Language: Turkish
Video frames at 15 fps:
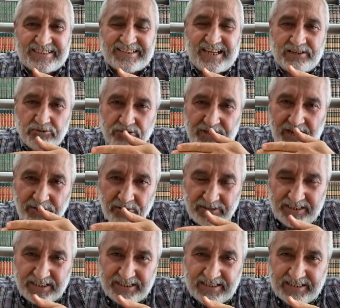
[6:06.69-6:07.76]
Sen güzel
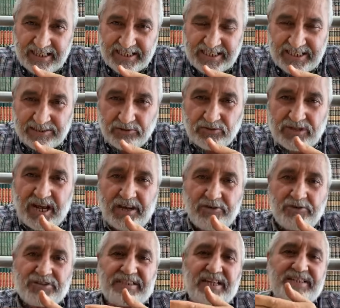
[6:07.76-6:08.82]
yurta gideceksin. Güzel
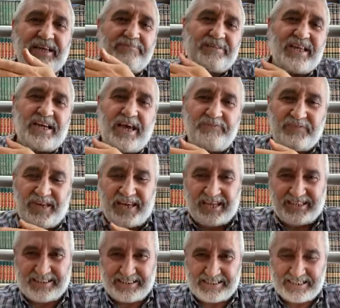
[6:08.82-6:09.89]
yurttan da bir de
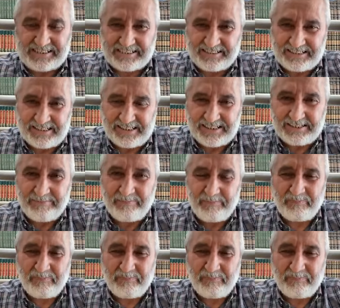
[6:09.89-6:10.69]
Lefke'ye gideceksin yani.